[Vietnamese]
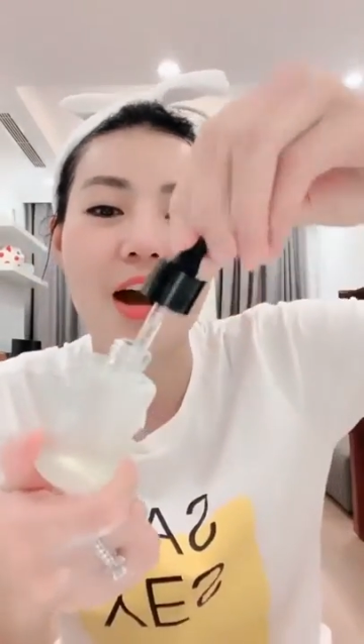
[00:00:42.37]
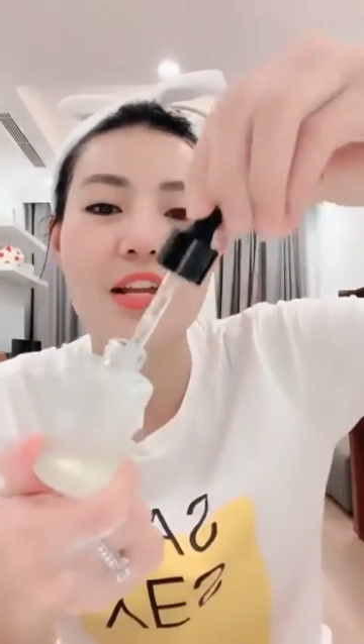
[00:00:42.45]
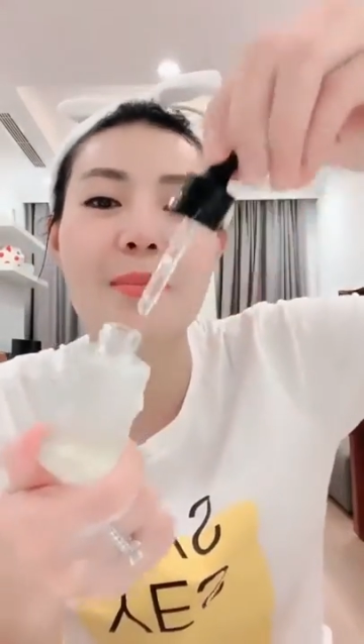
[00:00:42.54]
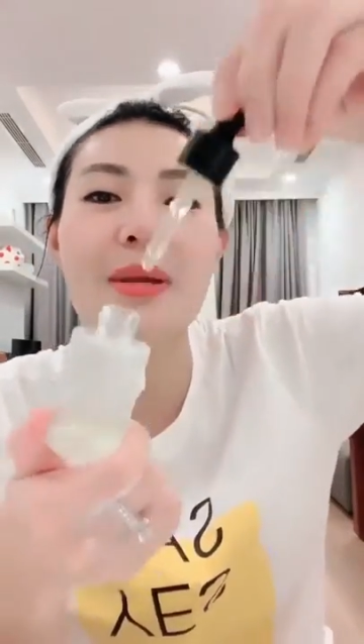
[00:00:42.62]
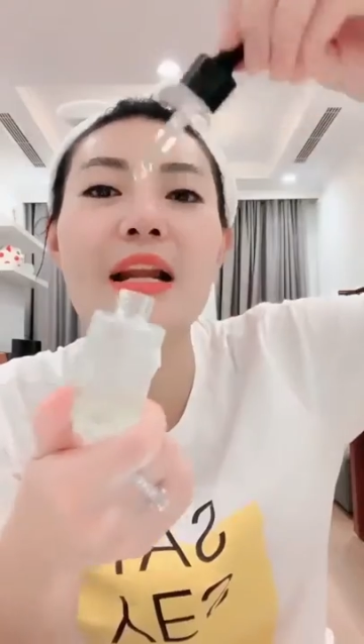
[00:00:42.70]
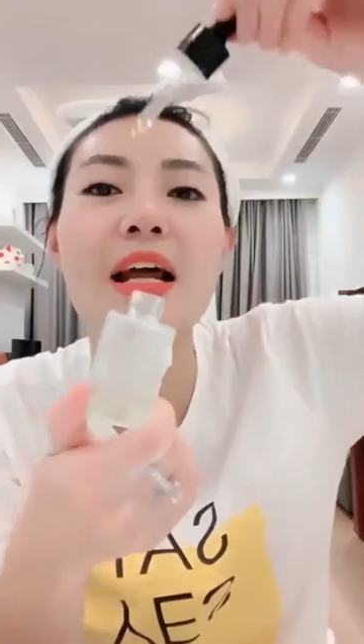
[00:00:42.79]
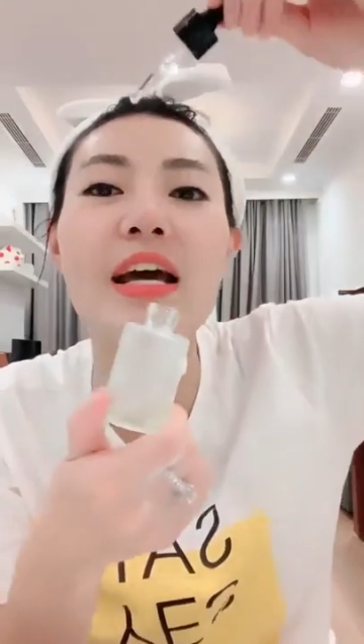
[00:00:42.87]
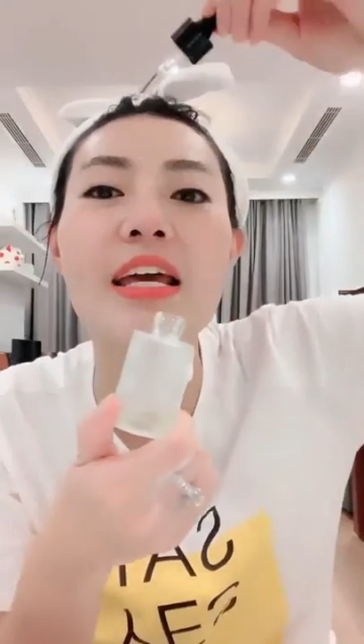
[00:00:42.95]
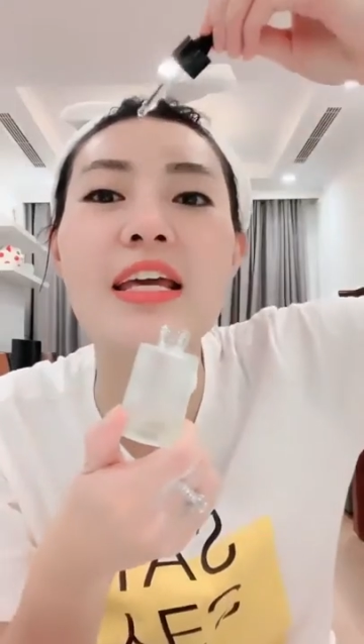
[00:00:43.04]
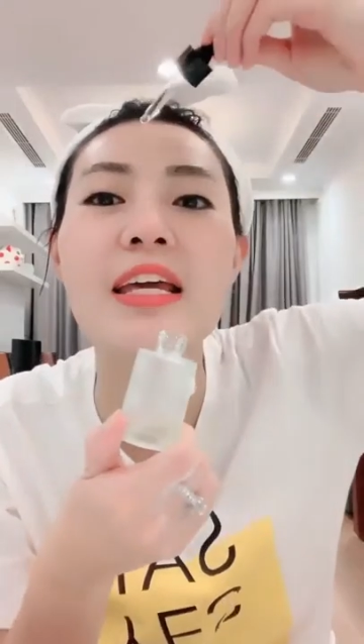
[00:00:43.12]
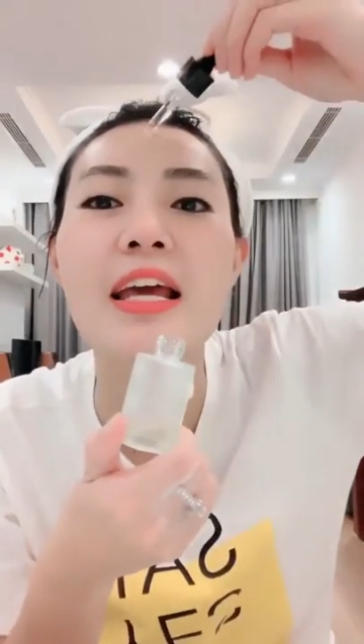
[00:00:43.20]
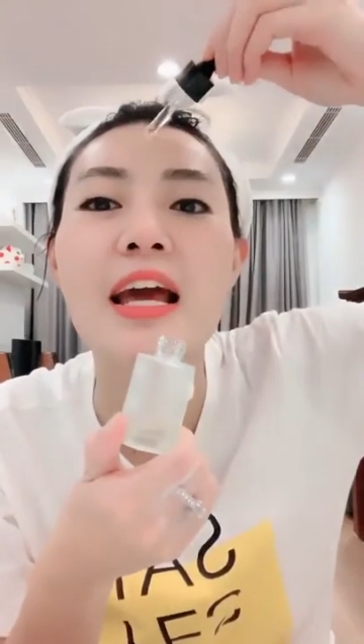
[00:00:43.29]
Đó, nhà mình
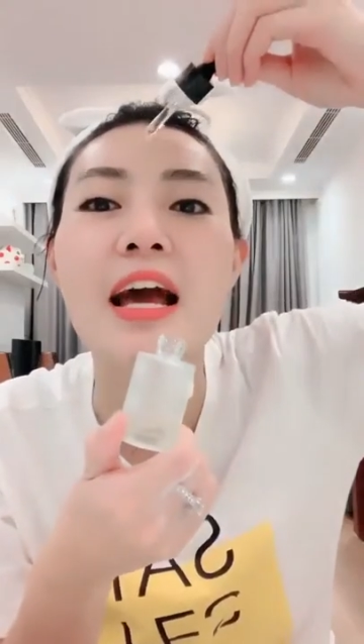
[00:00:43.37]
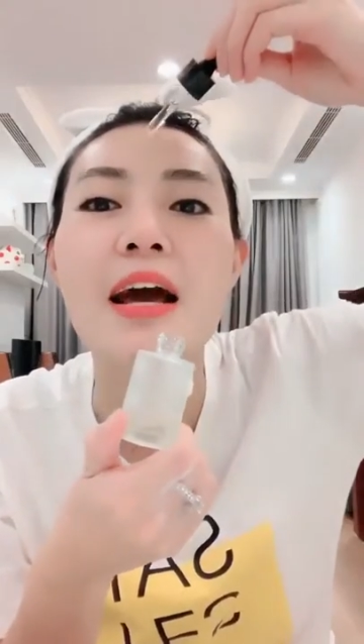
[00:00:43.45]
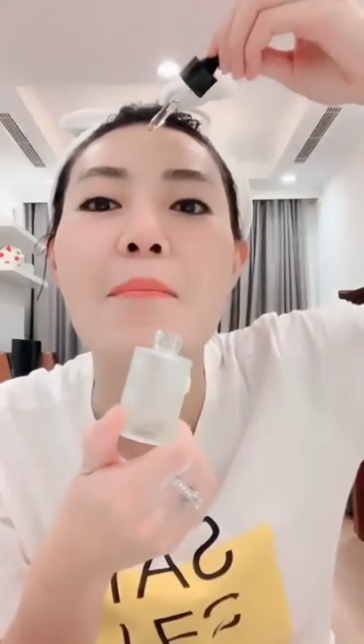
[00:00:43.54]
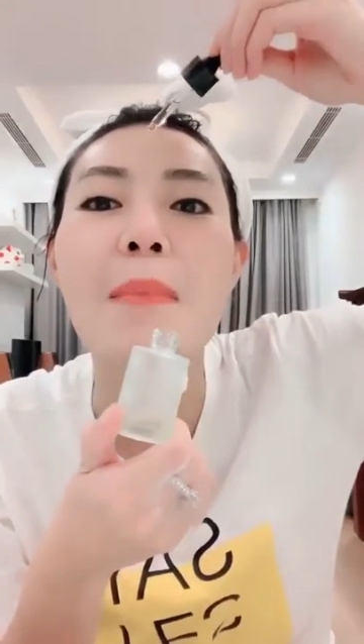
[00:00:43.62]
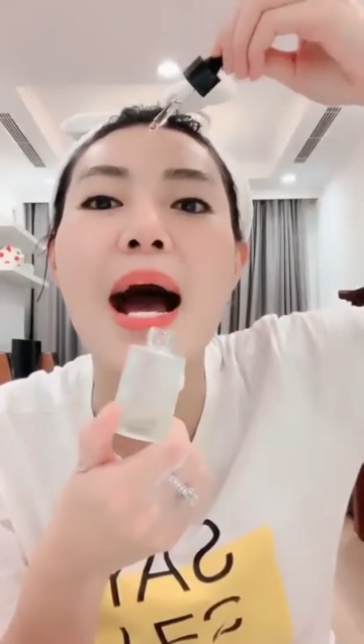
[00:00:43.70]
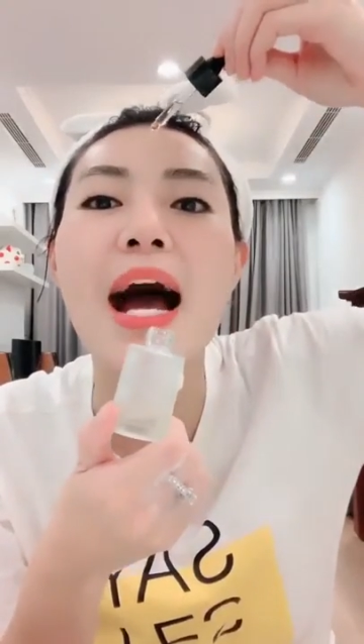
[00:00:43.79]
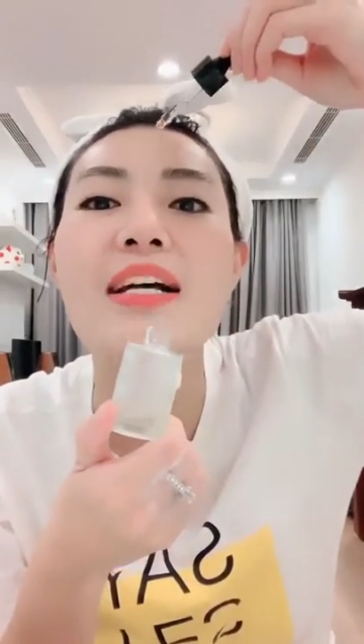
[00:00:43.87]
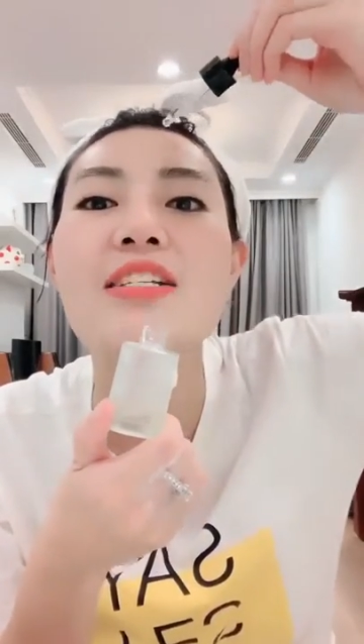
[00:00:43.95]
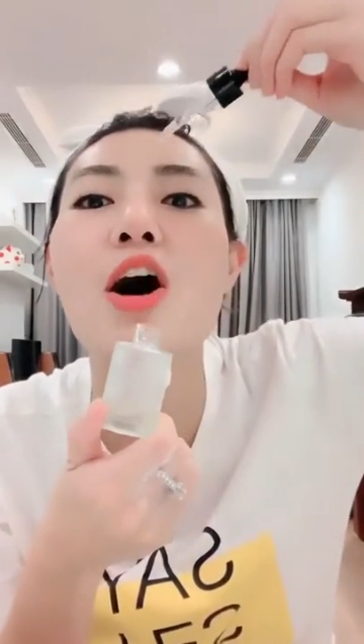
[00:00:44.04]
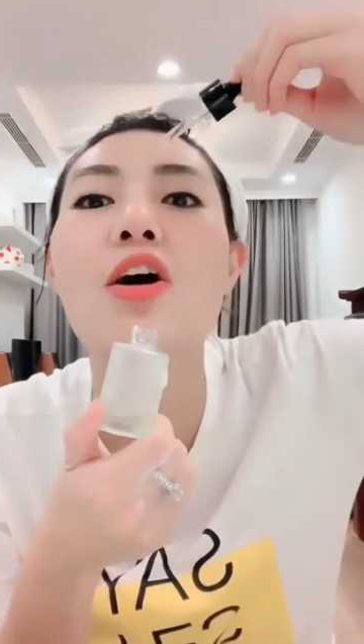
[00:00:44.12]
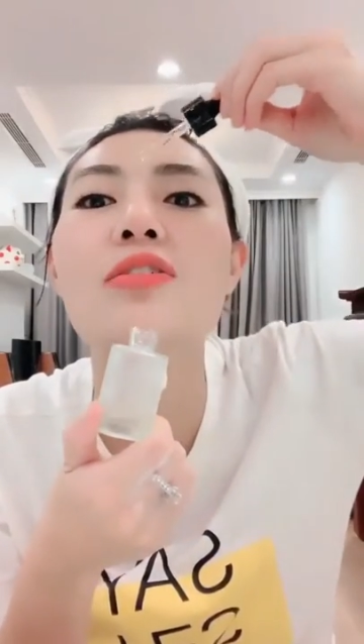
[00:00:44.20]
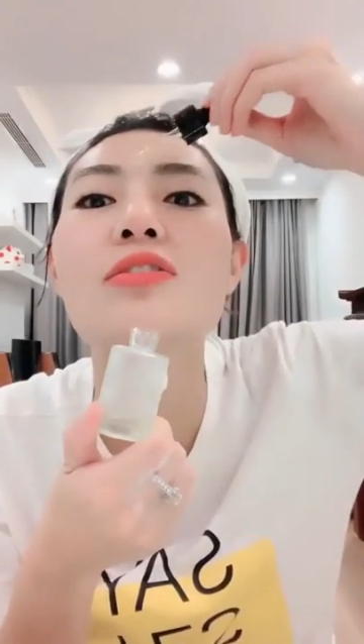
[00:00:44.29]
lấy
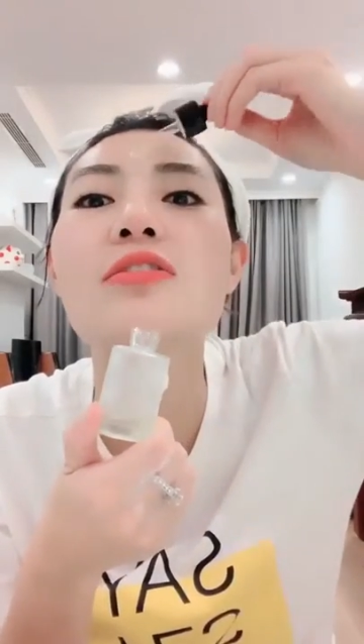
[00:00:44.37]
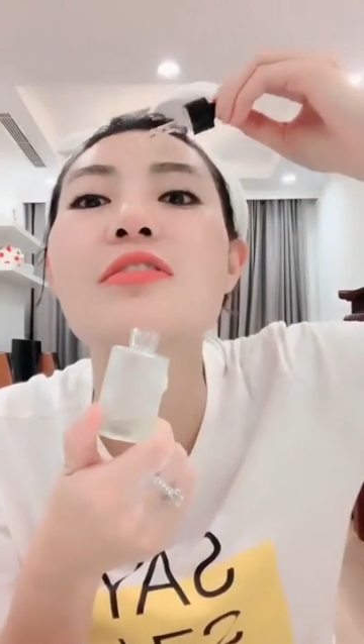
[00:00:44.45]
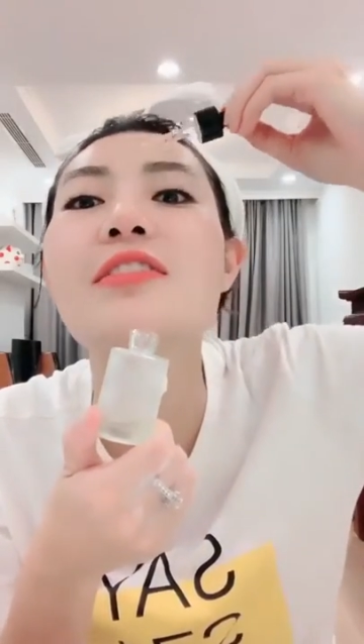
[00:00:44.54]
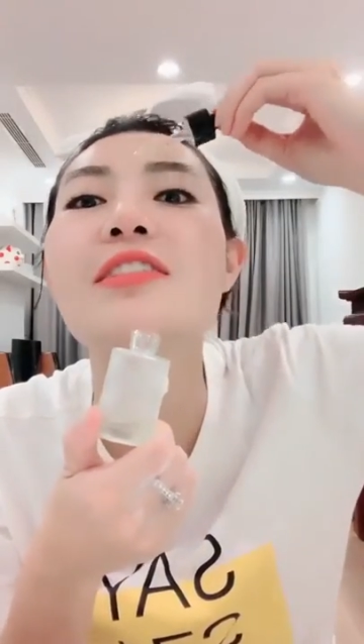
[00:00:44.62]
ba giọt